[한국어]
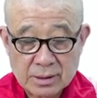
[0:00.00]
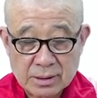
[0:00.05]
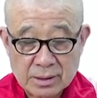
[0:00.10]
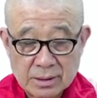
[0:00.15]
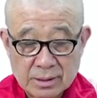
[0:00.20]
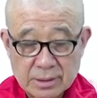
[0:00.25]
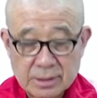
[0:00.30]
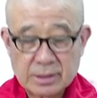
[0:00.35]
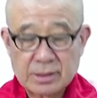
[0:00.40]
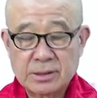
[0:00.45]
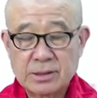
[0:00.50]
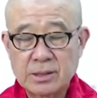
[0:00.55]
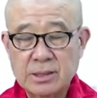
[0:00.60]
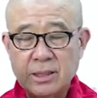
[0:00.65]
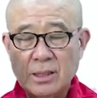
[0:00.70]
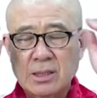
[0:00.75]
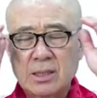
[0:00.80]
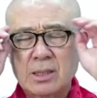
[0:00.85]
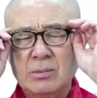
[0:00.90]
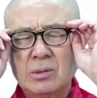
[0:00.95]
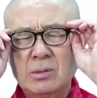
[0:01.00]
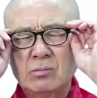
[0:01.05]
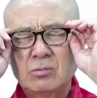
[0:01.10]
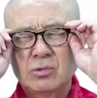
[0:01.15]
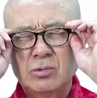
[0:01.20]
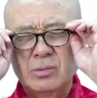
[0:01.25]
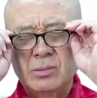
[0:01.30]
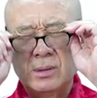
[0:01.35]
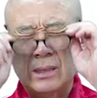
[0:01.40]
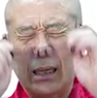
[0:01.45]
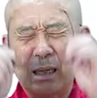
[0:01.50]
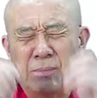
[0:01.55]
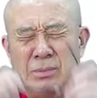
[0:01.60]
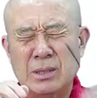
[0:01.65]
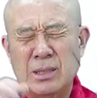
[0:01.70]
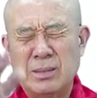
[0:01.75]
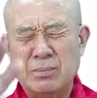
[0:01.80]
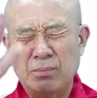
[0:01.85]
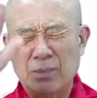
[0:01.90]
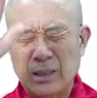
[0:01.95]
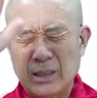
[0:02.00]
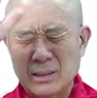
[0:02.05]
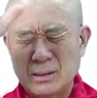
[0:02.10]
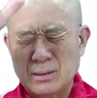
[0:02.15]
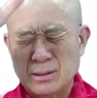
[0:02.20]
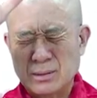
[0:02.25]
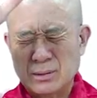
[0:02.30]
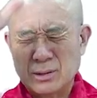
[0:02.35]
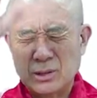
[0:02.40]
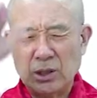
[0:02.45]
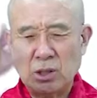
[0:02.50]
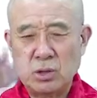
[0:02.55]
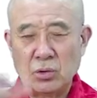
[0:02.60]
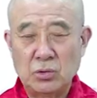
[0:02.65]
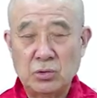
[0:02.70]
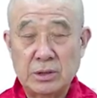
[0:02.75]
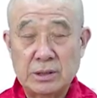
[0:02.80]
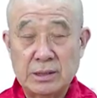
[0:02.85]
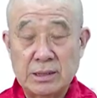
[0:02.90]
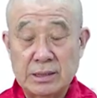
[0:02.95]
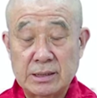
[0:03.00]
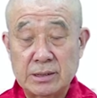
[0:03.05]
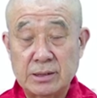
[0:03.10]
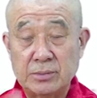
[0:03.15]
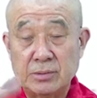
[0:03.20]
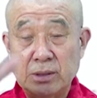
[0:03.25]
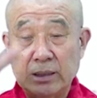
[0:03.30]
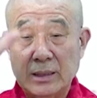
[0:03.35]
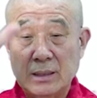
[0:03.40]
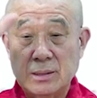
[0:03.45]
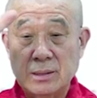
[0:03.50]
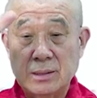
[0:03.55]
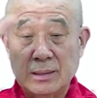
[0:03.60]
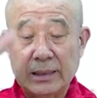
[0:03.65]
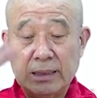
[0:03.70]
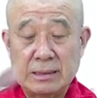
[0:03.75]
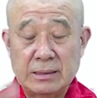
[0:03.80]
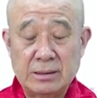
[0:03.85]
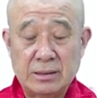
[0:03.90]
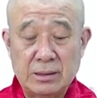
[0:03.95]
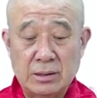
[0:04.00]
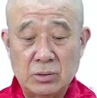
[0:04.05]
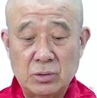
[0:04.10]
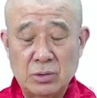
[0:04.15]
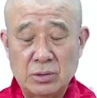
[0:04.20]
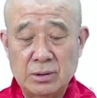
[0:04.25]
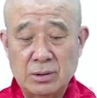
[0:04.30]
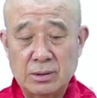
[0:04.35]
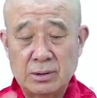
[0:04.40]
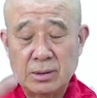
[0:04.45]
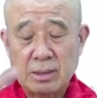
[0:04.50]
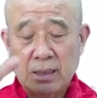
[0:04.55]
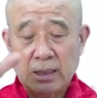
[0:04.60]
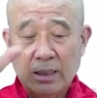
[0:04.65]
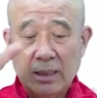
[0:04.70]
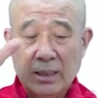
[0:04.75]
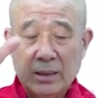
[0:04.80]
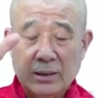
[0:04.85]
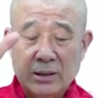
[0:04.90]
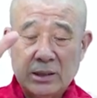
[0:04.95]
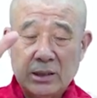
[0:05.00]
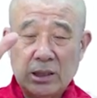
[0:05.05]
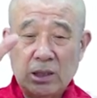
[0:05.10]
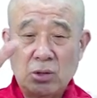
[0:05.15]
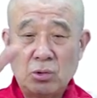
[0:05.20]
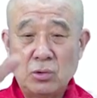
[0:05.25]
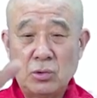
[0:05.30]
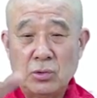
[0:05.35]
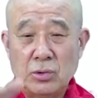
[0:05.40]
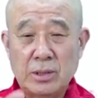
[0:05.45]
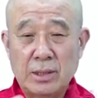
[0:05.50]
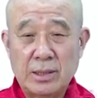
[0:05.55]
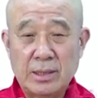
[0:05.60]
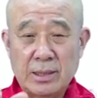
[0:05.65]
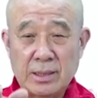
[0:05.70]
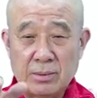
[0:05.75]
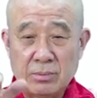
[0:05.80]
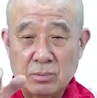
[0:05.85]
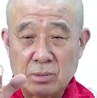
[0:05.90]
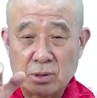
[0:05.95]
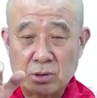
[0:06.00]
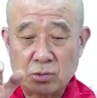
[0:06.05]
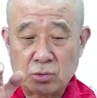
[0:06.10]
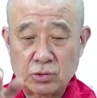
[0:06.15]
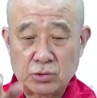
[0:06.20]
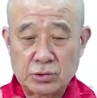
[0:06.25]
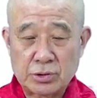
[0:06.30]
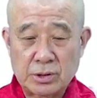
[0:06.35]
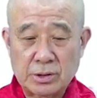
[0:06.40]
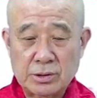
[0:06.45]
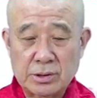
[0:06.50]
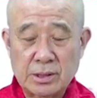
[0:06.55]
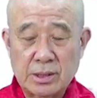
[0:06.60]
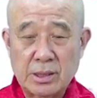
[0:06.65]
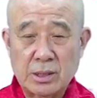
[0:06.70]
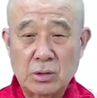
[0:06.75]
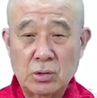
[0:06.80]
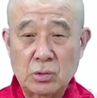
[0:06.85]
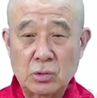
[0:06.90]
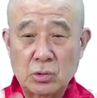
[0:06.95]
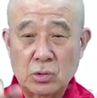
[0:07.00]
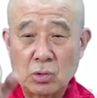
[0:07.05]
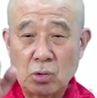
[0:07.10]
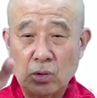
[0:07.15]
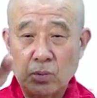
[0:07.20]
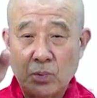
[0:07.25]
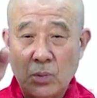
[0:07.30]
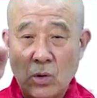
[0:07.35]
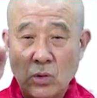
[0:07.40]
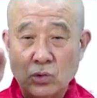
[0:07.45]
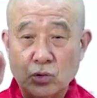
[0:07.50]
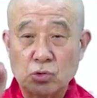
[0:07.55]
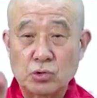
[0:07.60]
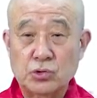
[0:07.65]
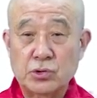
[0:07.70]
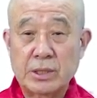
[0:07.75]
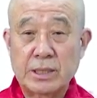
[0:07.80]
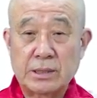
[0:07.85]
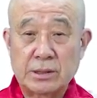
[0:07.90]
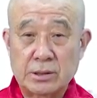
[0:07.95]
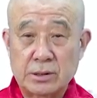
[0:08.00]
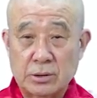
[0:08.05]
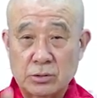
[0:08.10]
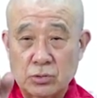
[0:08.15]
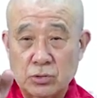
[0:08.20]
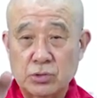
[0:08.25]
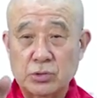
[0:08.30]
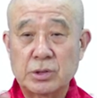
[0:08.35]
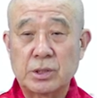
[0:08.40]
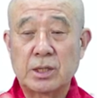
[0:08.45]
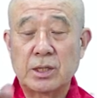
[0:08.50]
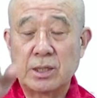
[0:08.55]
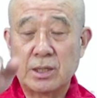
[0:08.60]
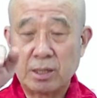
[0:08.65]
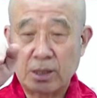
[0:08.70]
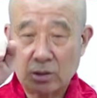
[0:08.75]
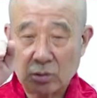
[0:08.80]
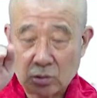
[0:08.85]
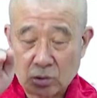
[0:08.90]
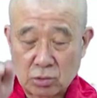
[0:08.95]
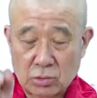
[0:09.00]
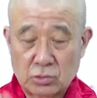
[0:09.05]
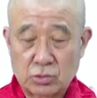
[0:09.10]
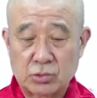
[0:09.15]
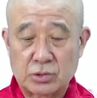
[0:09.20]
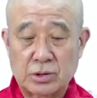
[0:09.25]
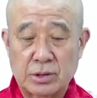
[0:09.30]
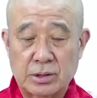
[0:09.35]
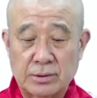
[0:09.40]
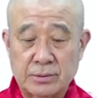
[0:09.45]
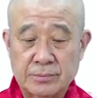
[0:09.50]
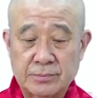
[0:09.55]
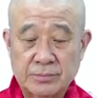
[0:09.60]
그러니까 쉽게 얘기하면 아비담마 그 칠론 있지 않습니까? 그거라든지 또 그 칠론에 대한 뭐 주석사이고 또 복주서가 있어. 주석에 대한 또 주석.